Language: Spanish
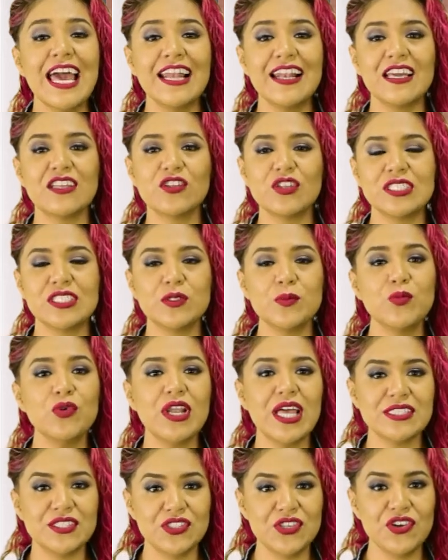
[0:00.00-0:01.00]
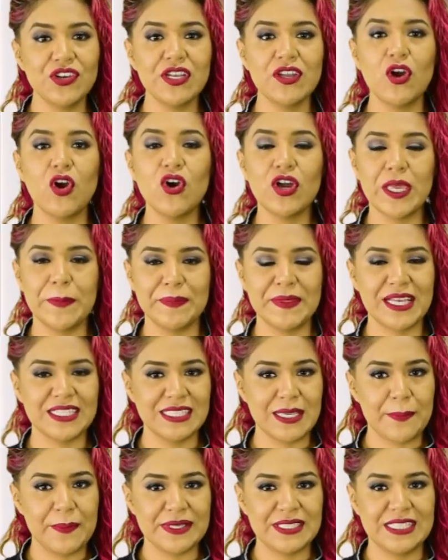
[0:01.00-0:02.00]
La electroestimulación o
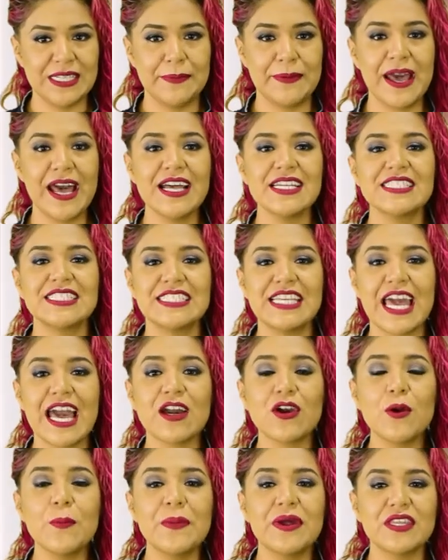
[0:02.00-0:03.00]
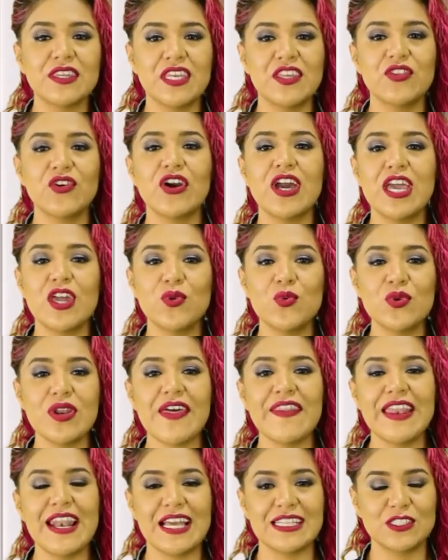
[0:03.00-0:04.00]
gimnasia pasiva se ha convertido en
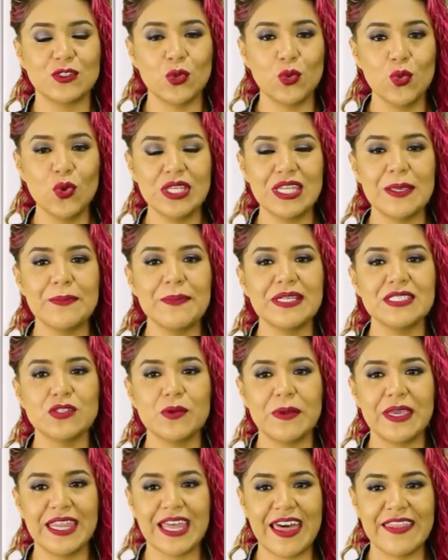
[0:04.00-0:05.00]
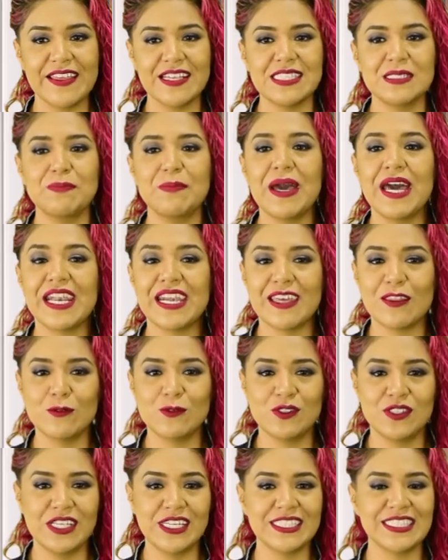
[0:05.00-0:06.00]
una de las últimas novedades para
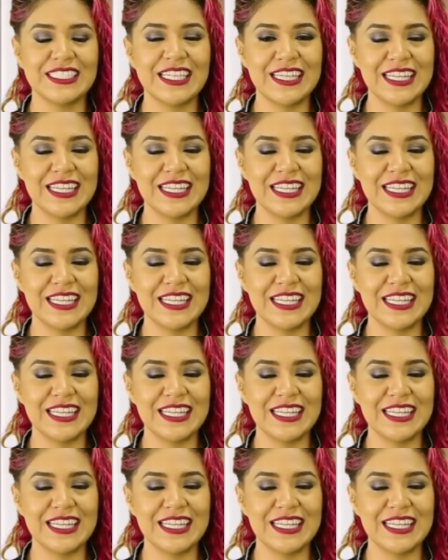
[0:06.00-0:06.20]
reducir